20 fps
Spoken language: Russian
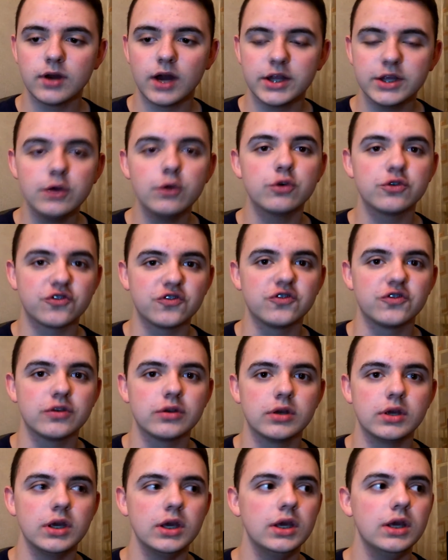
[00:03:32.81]
они очень,
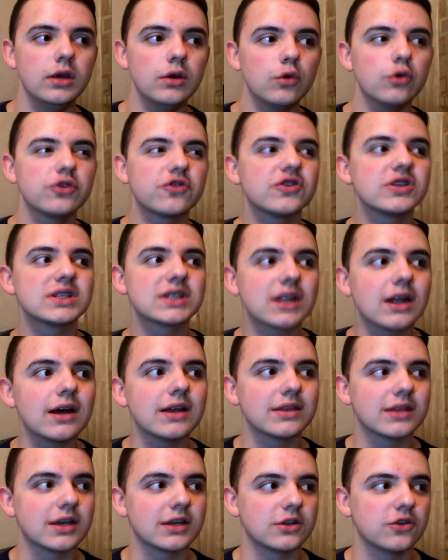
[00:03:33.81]
и очень
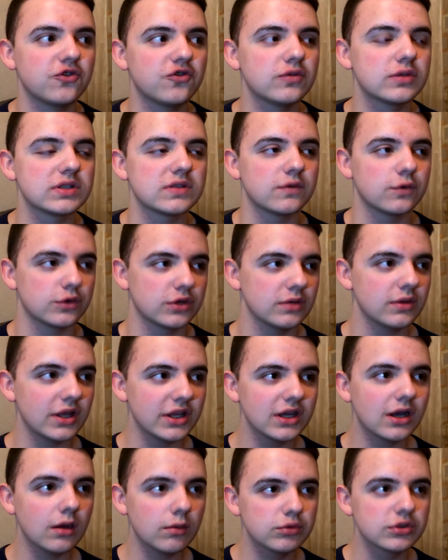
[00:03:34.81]
странно это чувство, вот
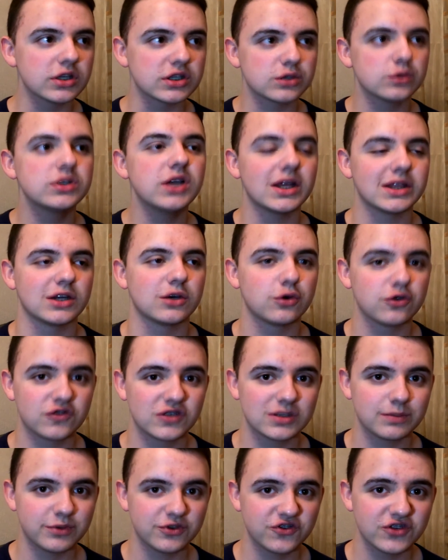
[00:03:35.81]
они как будто зудят, их
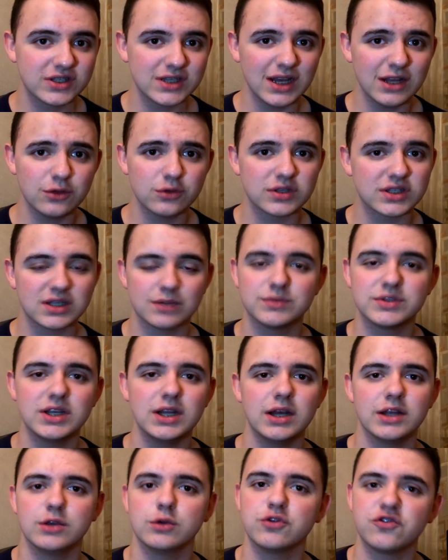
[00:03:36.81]
хочется почесать, но на самом
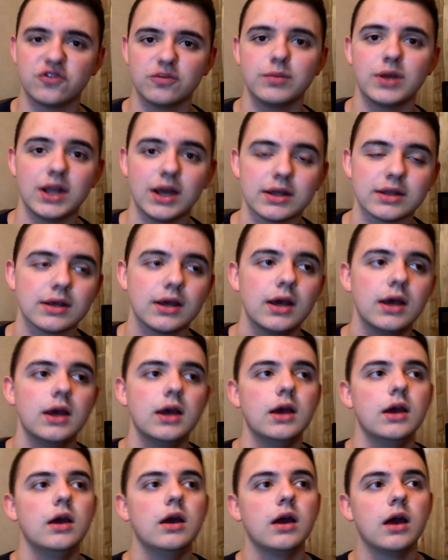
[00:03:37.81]
деле они очень болят.
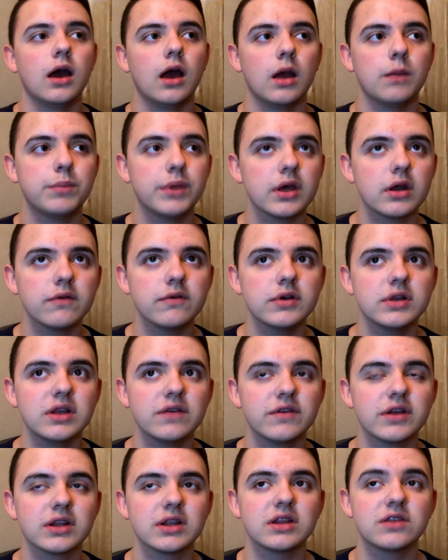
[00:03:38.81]
Э, первые,
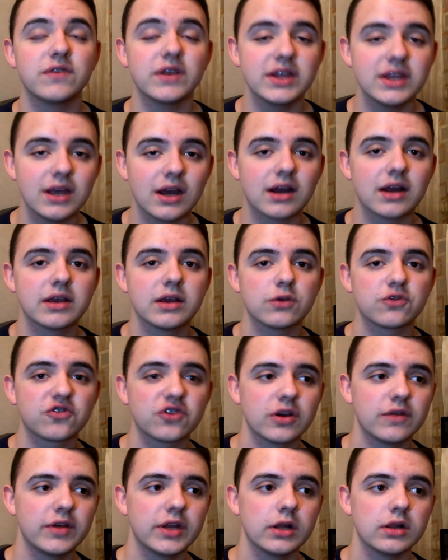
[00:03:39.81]
наверное, два дня, как я
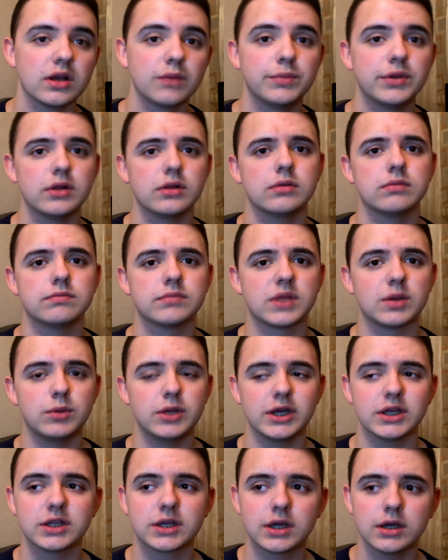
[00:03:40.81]
уже говорил, я пил
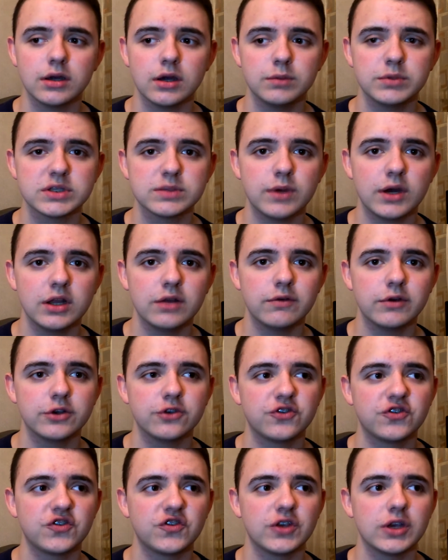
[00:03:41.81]
таблетки
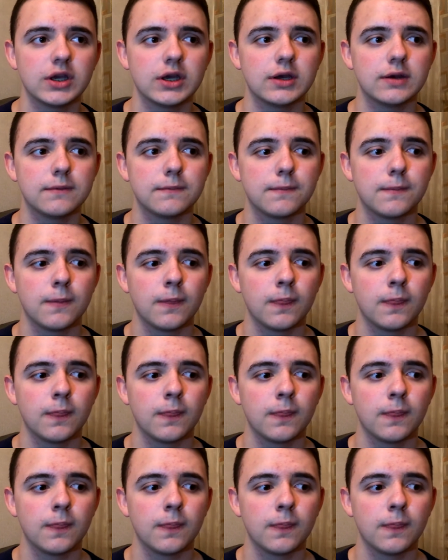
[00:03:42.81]
обезболивающие,